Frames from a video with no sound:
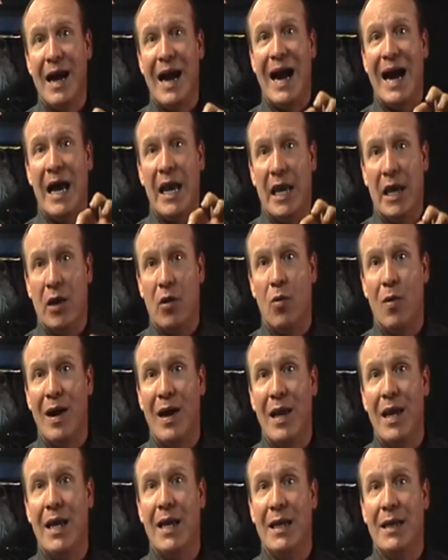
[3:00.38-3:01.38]

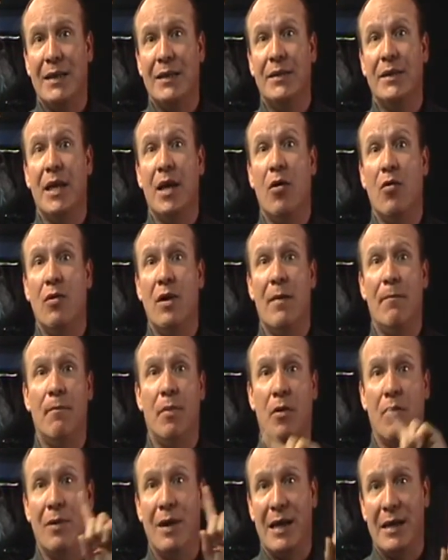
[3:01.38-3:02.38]
adecuada de una
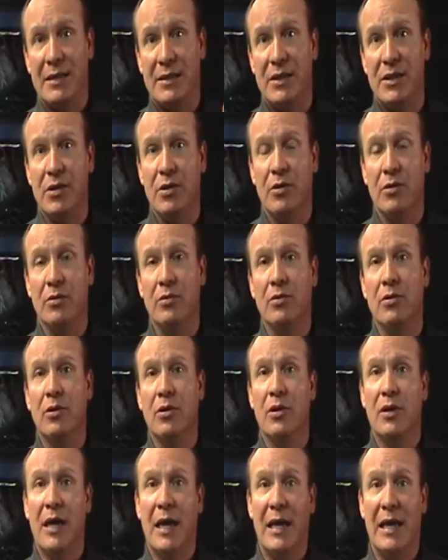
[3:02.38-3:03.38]
población
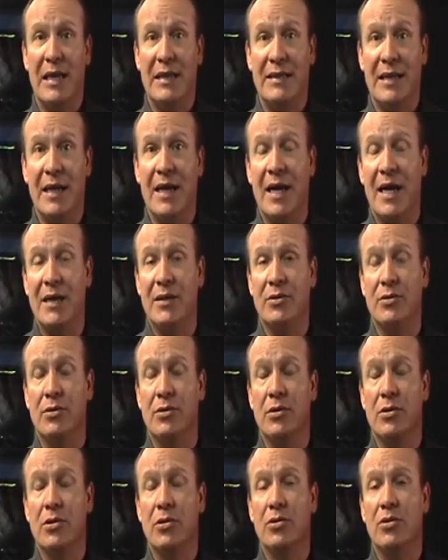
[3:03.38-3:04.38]
que en este caso
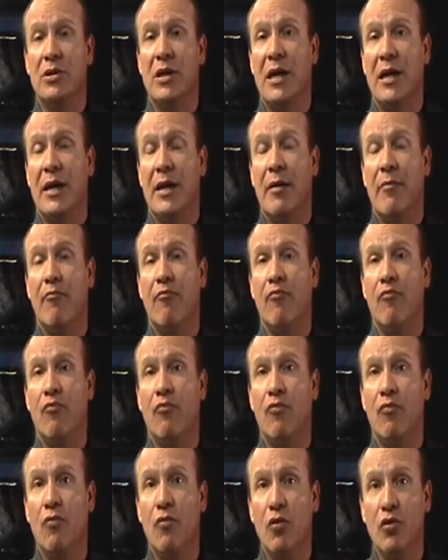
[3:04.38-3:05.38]
tiene
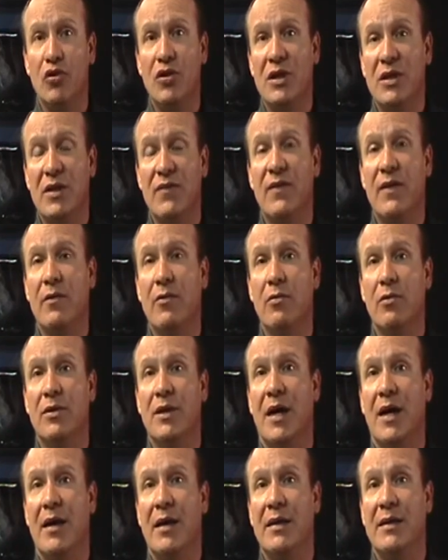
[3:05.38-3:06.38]
muchas
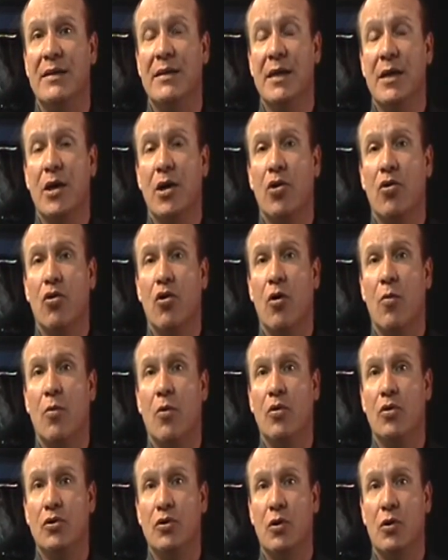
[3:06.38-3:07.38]
dificultades
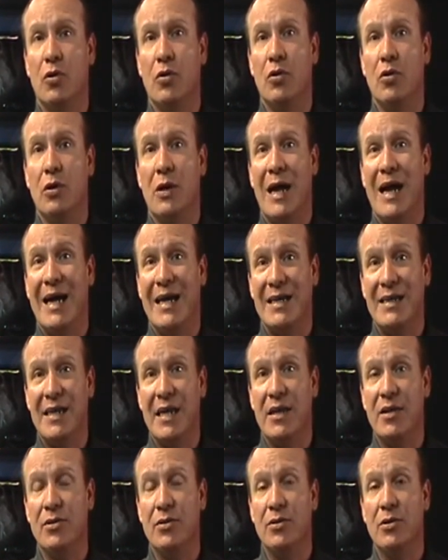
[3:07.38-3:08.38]
como son
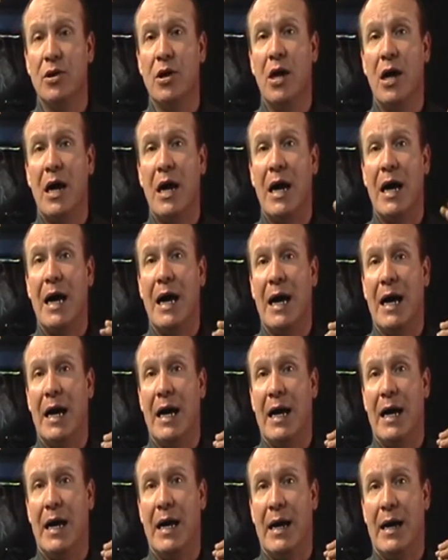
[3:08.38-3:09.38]
acceso
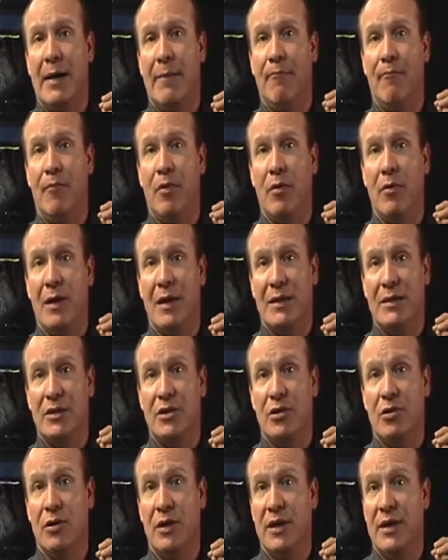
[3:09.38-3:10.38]
a
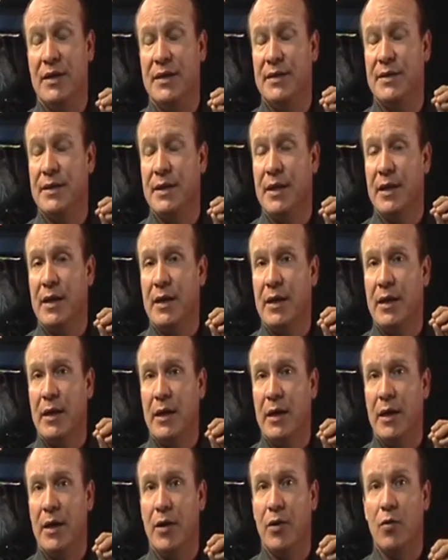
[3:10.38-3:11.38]
poblaciones
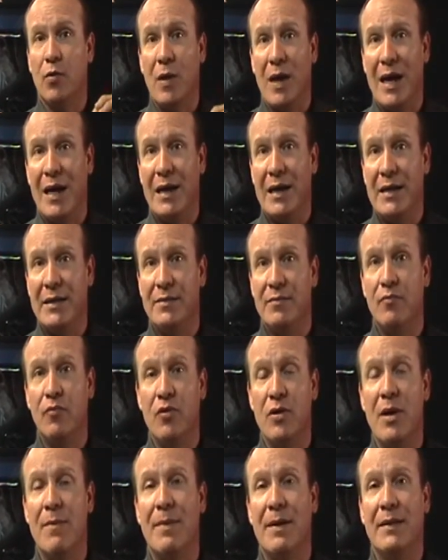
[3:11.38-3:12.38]
eh, rurales
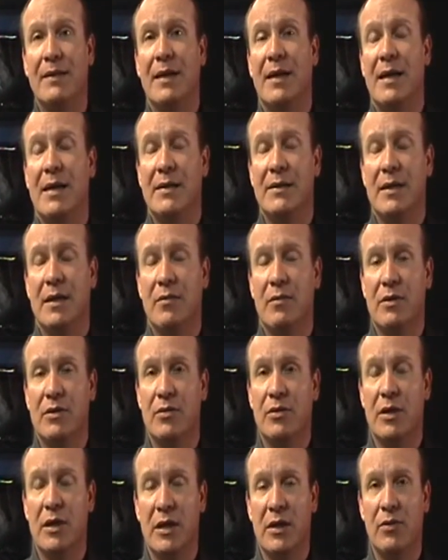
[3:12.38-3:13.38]
muy apartadas de
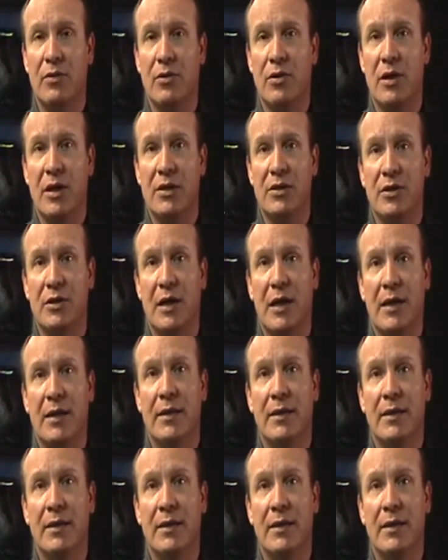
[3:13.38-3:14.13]
nuestro territorio nacional.